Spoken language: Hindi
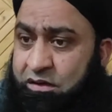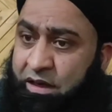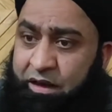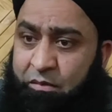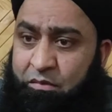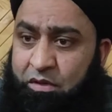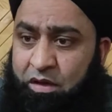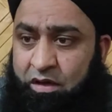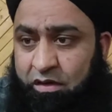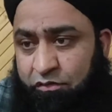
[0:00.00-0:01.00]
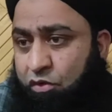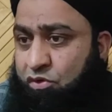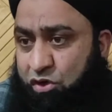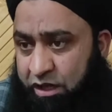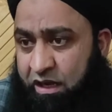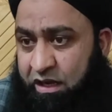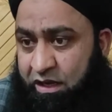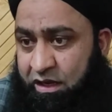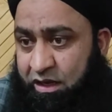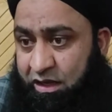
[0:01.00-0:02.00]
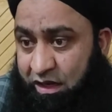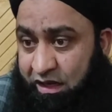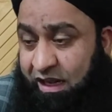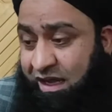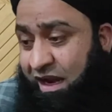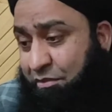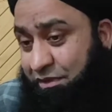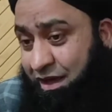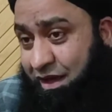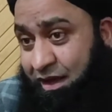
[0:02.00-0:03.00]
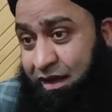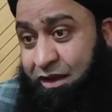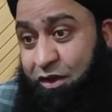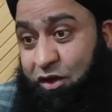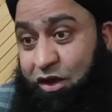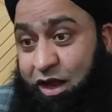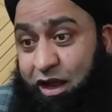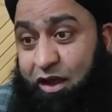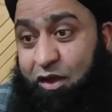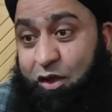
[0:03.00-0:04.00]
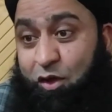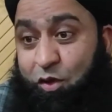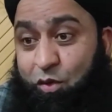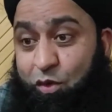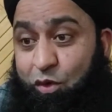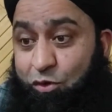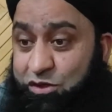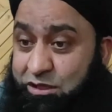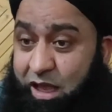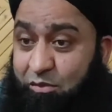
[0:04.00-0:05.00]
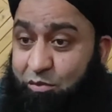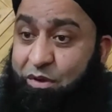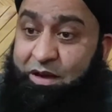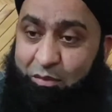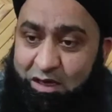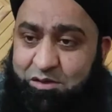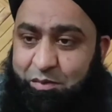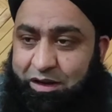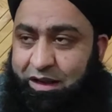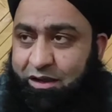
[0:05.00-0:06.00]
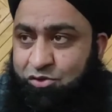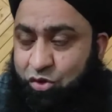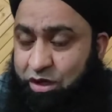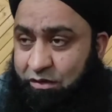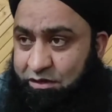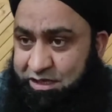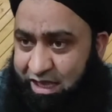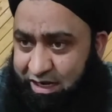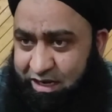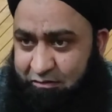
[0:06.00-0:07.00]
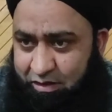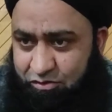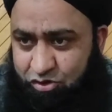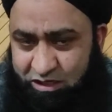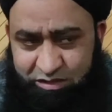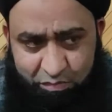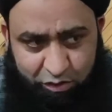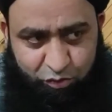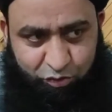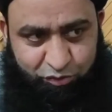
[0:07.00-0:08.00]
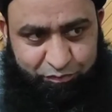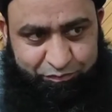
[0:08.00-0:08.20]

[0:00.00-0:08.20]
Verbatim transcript: क्या नाम वो गसल कर ले लेकिन अगर आप ये कहें कि नहीं वो उसी तयम पर नमाज भी पढ़ेगा चूँकि शहरी का वक्त महदूद